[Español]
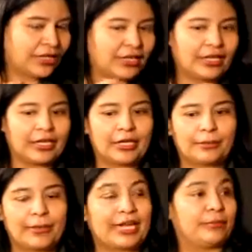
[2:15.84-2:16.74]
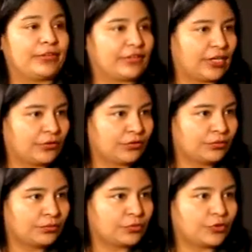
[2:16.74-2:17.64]
eh, para empresarios,
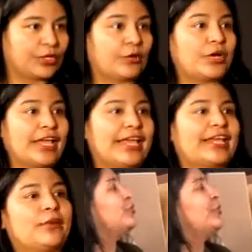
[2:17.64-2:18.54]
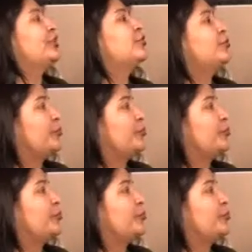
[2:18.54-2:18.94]
sobre en qué momentos